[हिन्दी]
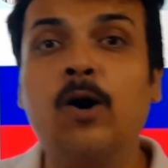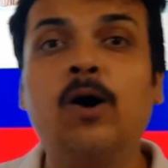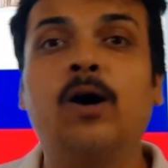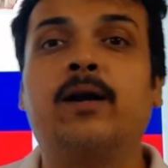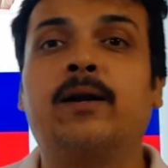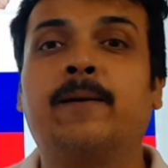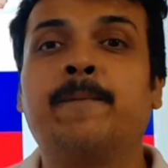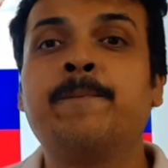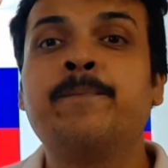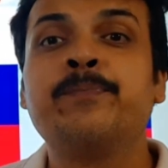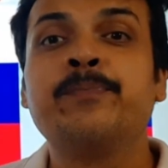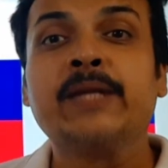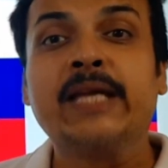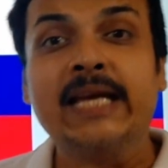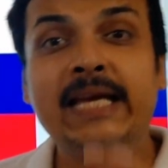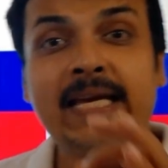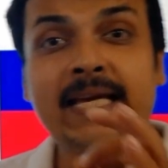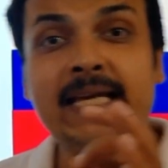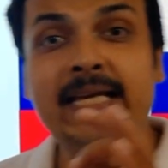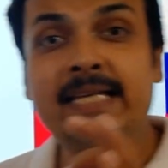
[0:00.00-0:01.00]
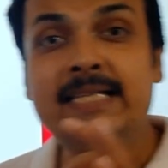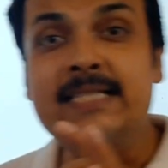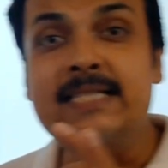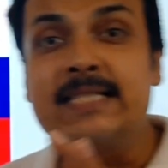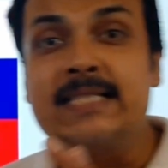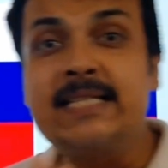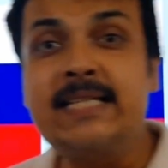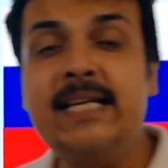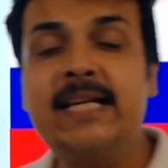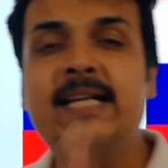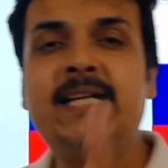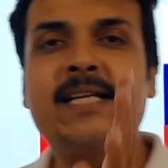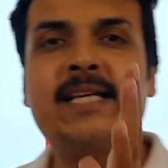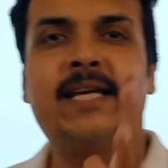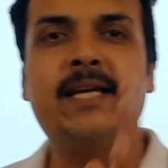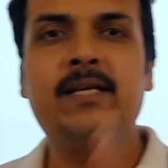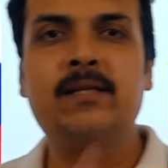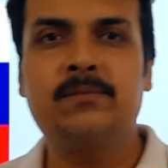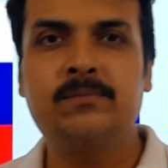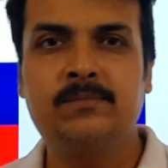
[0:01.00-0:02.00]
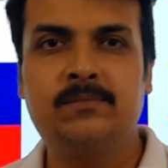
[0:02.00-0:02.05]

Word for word: और स्टेट के